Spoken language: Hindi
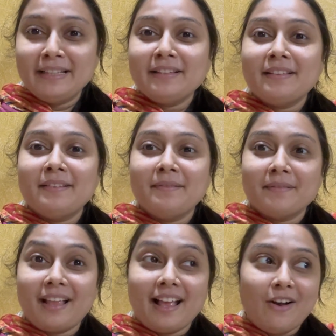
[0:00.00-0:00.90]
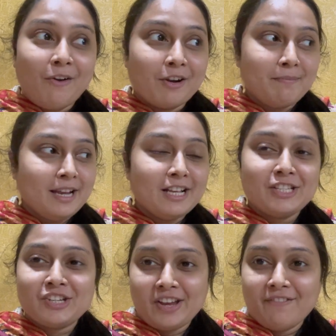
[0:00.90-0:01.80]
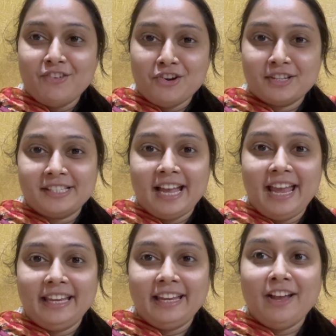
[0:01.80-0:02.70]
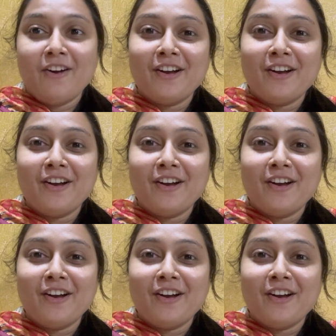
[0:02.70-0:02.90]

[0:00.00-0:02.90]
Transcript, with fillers: मंथ और भी अच्छे ब्लॉग्स आएंगे